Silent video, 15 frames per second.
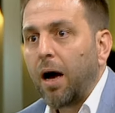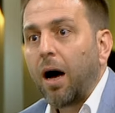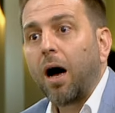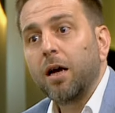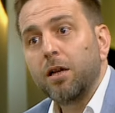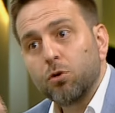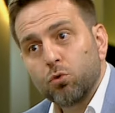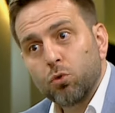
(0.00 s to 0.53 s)

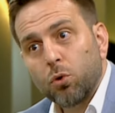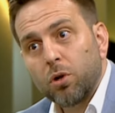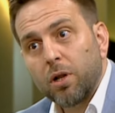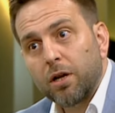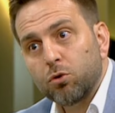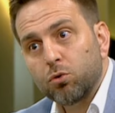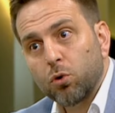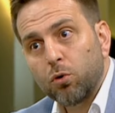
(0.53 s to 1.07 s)
aynı
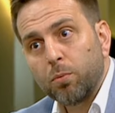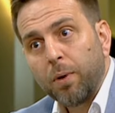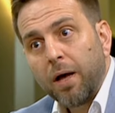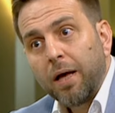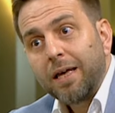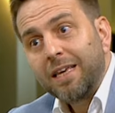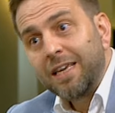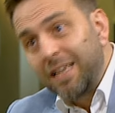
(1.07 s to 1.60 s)
soruları sorup
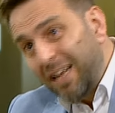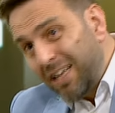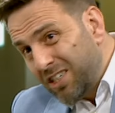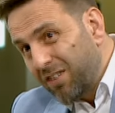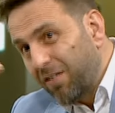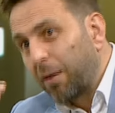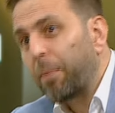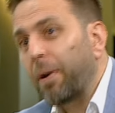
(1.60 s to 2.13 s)
yine
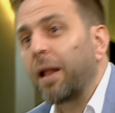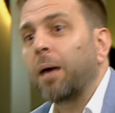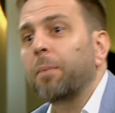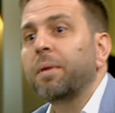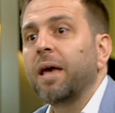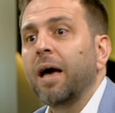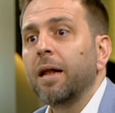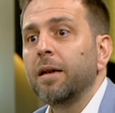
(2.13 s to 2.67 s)
cevap
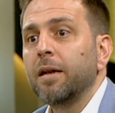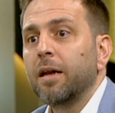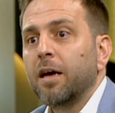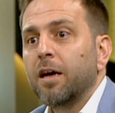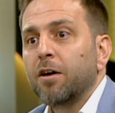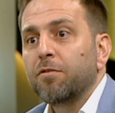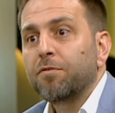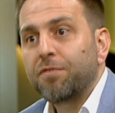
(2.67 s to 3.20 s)
alamayan
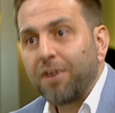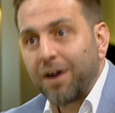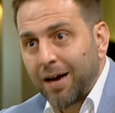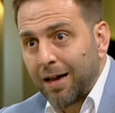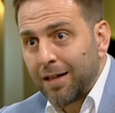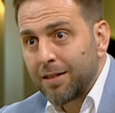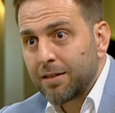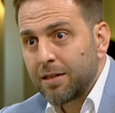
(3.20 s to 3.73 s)
fakat